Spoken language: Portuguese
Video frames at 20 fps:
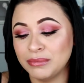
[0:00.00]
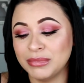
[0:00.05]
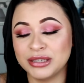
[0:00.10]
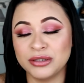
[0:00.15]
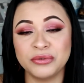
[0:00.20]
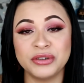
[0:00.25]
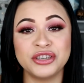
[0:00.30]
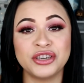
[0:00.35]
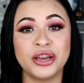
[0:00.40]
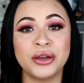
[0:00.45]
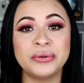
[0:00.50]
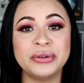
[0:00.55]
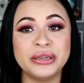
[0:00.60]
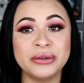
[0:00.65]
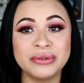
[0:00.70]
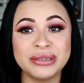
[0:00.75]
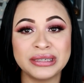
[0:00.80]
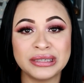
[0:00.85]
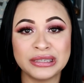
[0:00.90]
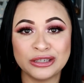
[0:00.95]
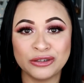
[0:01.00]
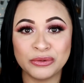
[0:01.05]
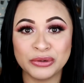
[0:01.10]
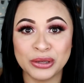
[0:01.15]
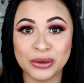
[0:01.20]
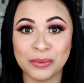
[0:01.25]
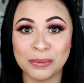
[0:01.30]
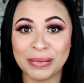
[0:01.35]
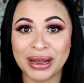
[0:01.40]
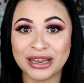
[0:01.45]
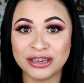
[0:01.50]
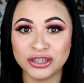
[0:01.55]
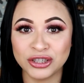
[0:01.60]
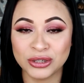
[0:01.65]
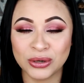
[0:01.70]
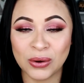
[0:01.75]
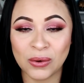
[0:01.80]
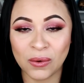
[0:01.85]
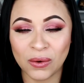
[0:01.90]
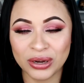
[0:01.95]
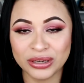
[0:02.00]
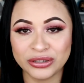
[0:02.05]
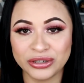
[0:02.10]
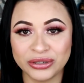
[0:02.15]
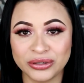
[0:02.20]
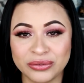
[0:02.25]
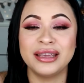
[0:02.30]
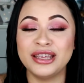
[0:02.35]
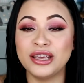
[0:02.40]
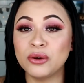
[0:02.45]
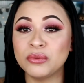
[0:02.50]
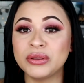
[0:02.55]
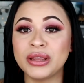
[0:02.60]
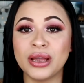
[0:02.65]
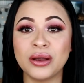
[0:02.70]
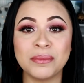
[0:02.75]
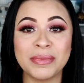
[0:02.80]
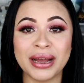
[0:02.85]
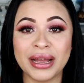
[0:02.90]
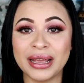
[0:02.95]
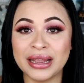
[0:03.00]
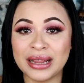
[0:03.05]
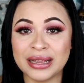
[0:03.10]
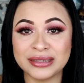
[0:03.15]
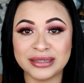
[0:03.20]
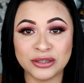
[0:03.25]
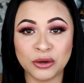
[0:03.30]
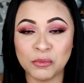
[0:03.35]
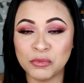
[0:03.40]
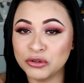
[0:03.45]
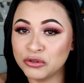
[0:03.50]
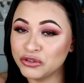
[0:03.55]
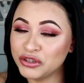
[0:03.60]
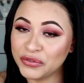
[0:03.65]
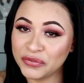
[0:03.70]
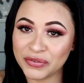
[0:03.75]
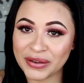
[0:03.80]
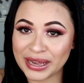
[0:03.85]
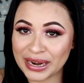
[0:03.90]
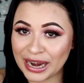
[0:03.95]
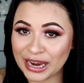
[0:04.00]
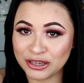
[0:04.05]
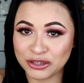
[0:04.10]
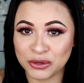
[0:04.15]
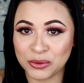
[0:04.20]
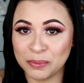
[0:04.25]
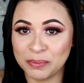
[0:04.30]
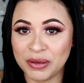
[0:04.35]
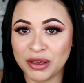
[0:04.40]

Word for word: mas eu quis quis reunir os cinco que eu mais gosto. E eu tenho uma relação muito diferente com